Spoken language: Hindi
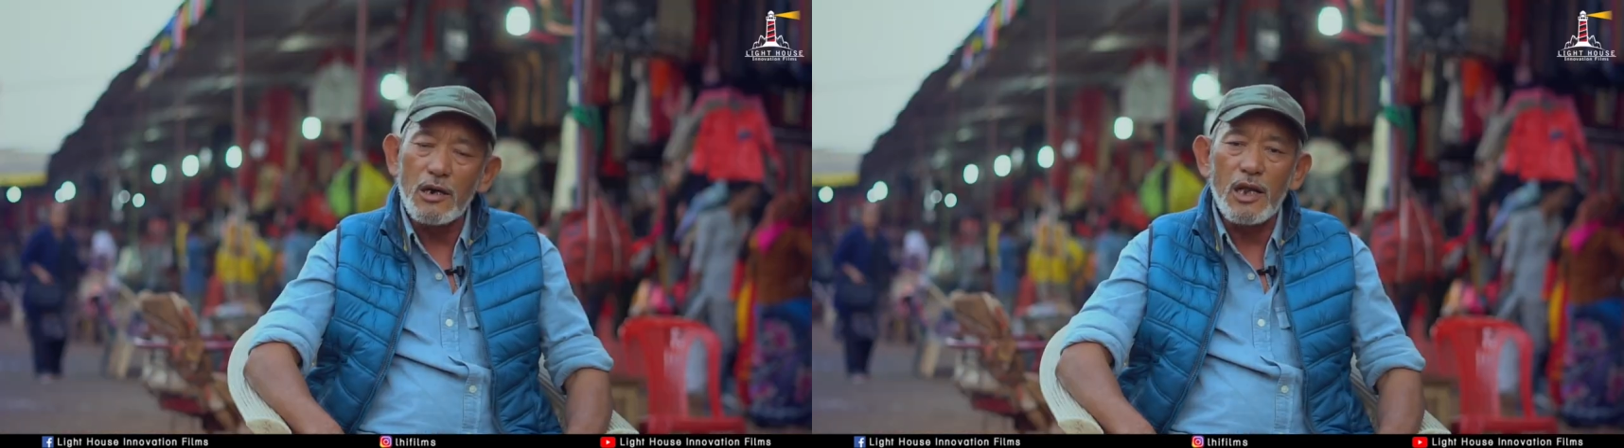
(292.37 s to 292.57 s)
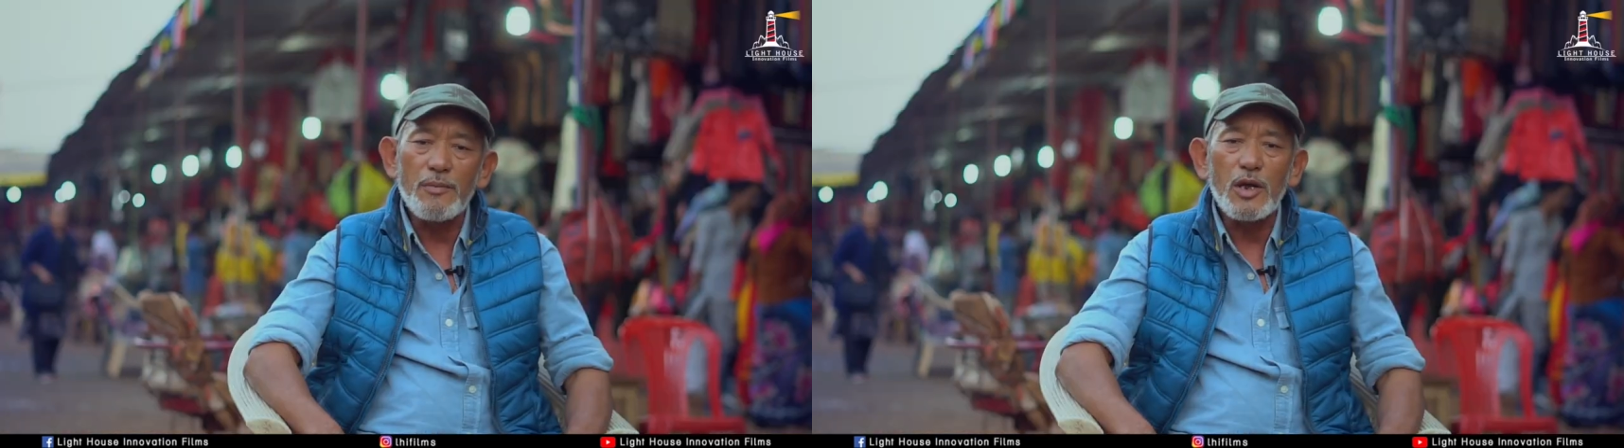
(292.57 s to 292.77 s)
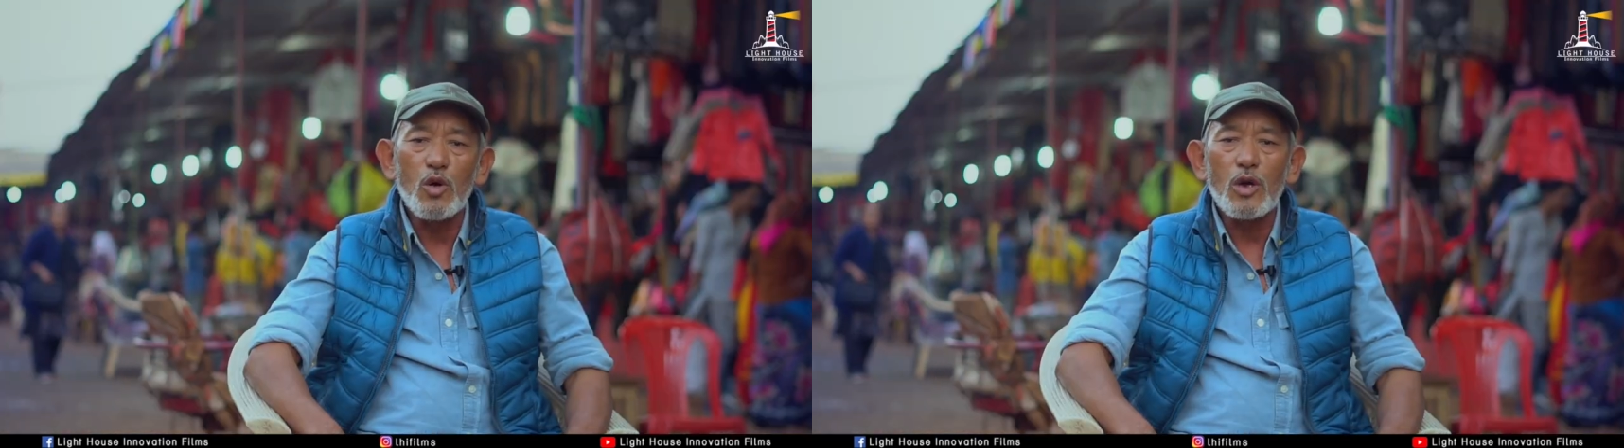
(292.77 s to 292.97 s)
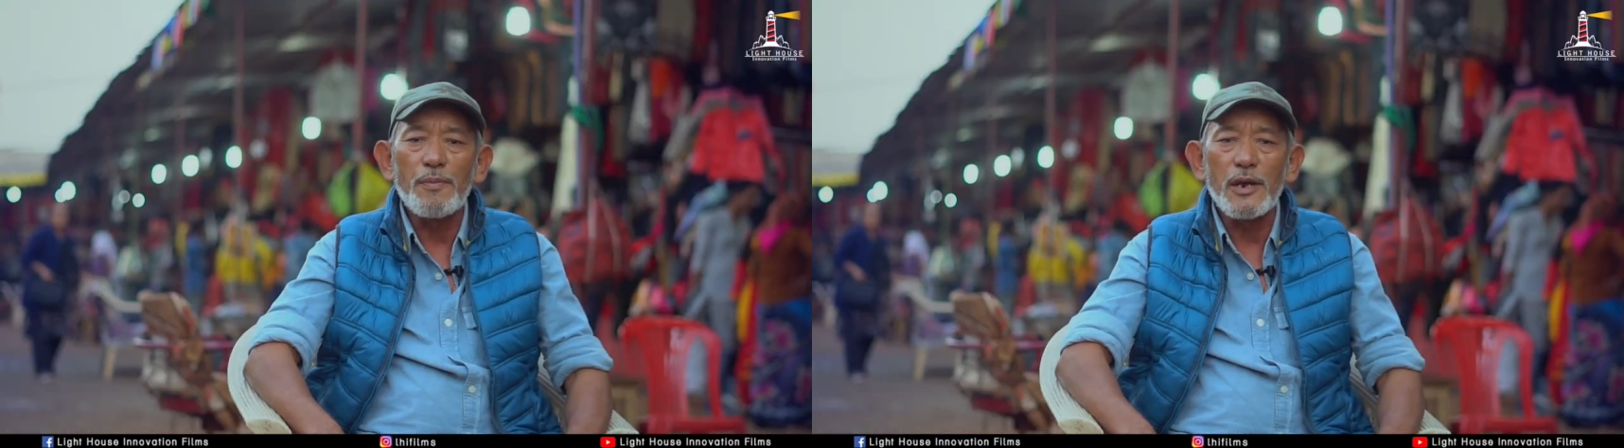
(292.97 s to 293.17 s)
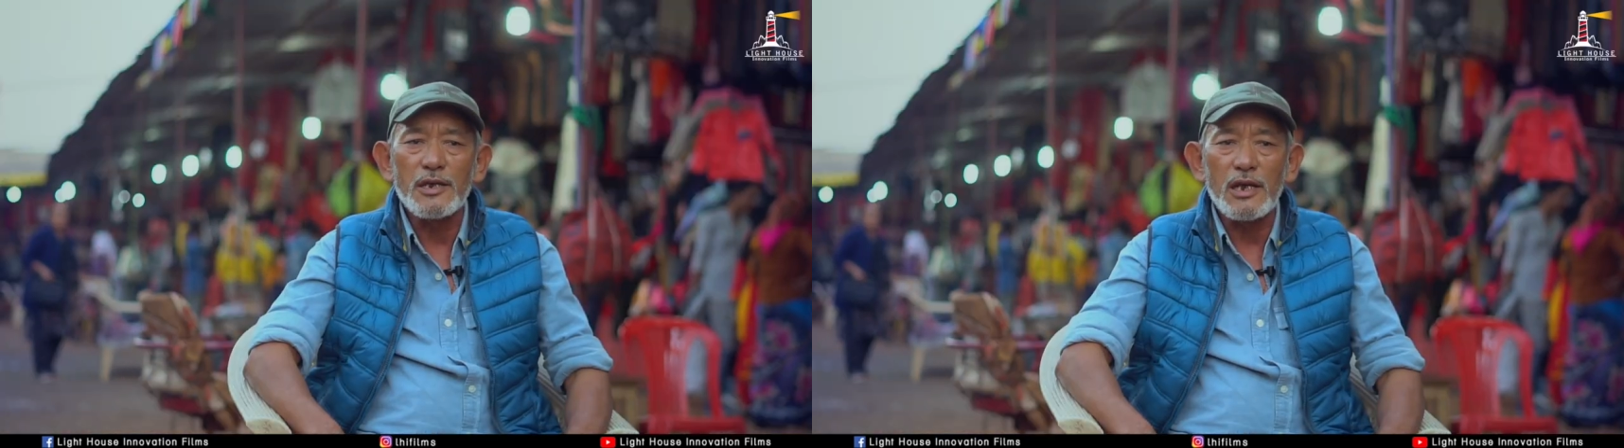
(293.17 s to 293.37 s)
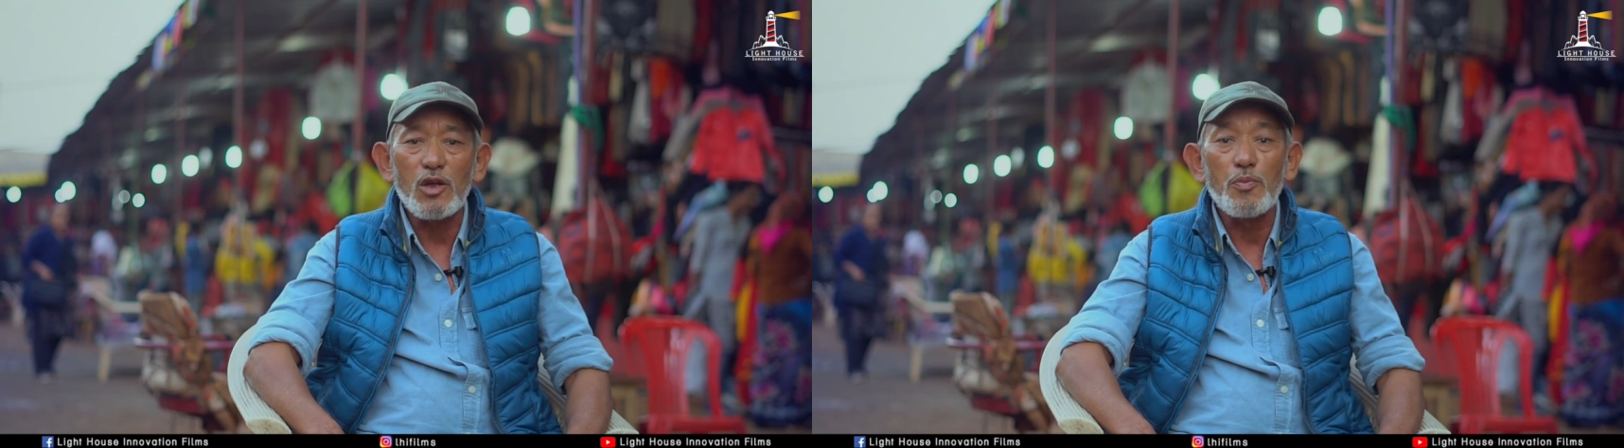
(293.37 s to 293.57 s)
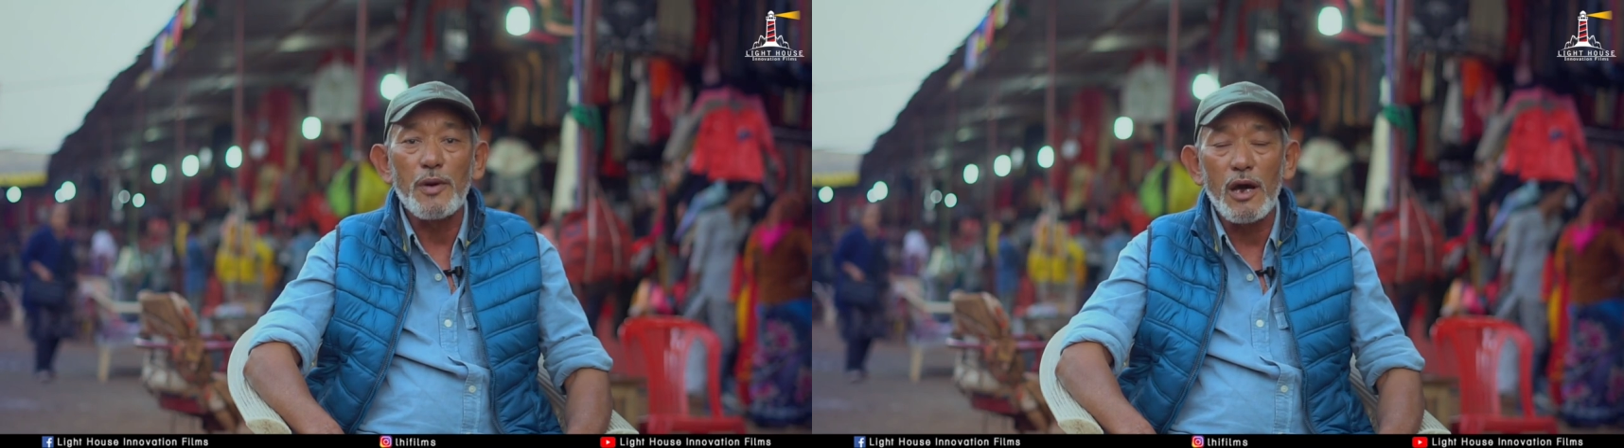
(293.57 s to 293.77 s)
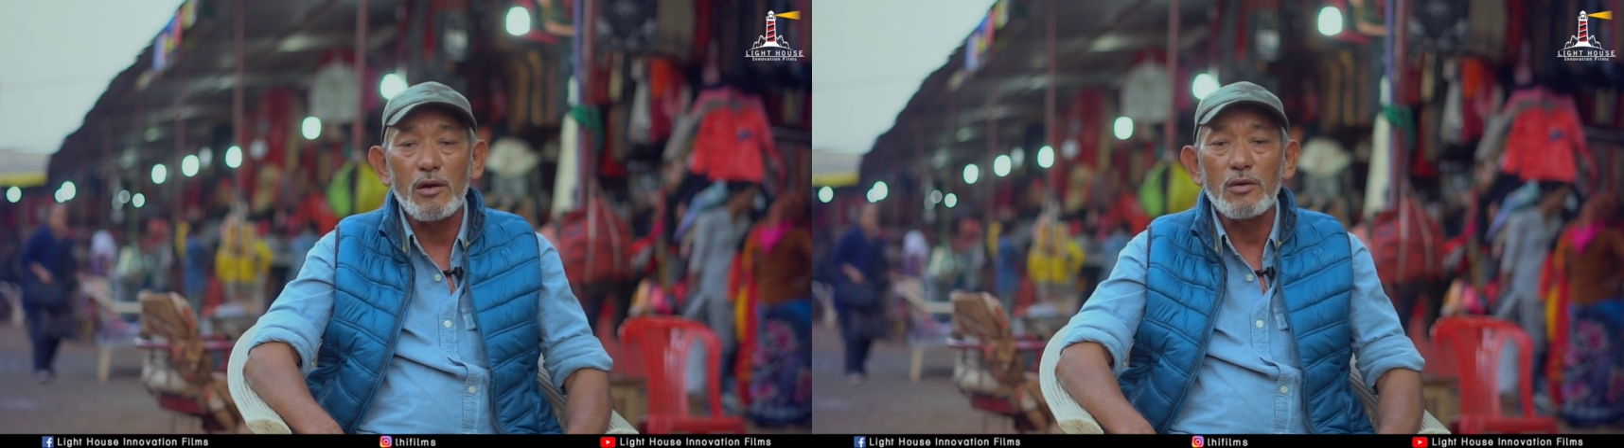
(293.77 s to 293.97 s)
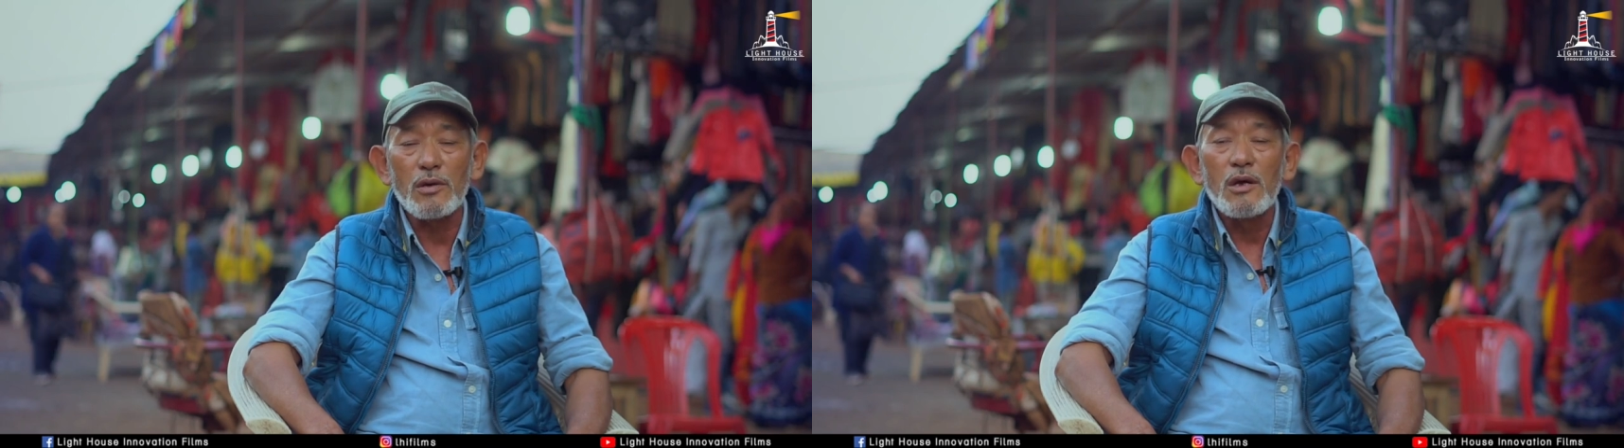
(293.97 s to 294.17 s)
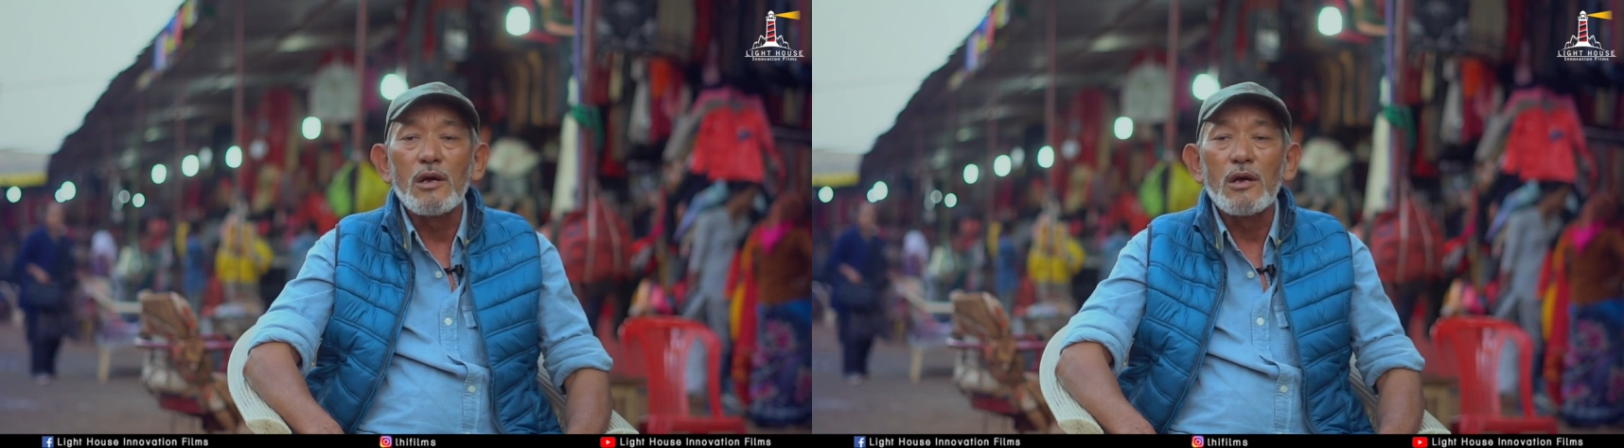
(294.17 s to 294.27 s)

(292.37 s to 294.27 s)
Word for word: हर धर्म के लोग यहाँ पे रह सकते हैं और प्यार और